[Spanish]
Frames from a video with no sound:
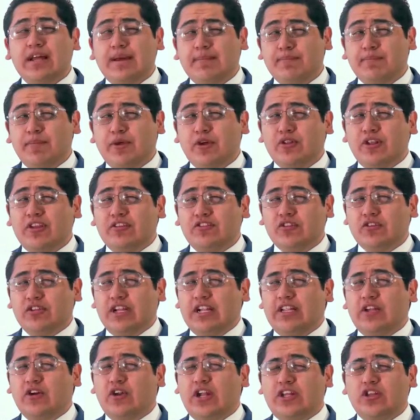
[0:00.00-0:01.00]
campeón
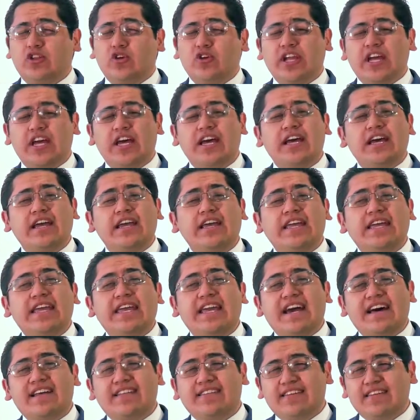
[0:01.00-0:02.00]
nacional de oratoria
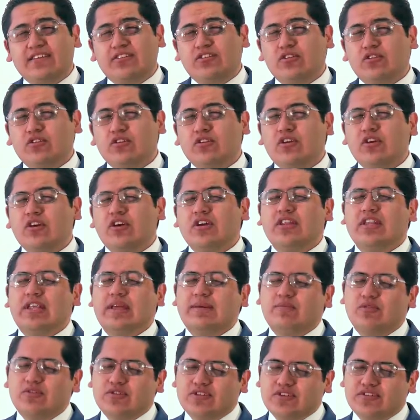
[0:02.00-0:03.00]
y asesor
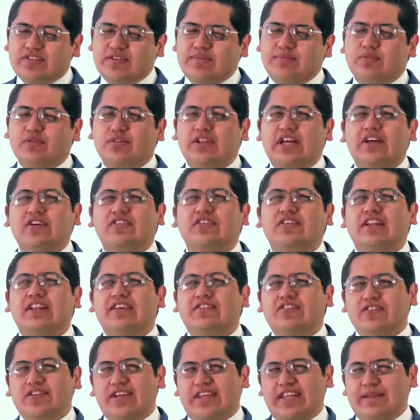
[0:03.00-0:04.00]
de muchos diputados en
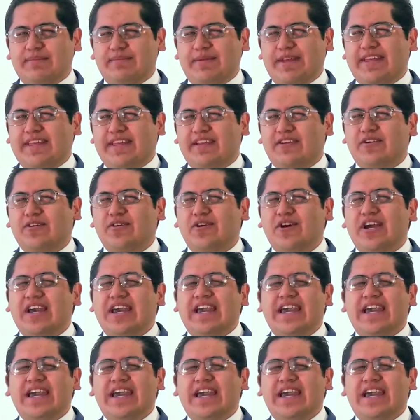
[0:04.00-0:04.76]
la Ciudad de México.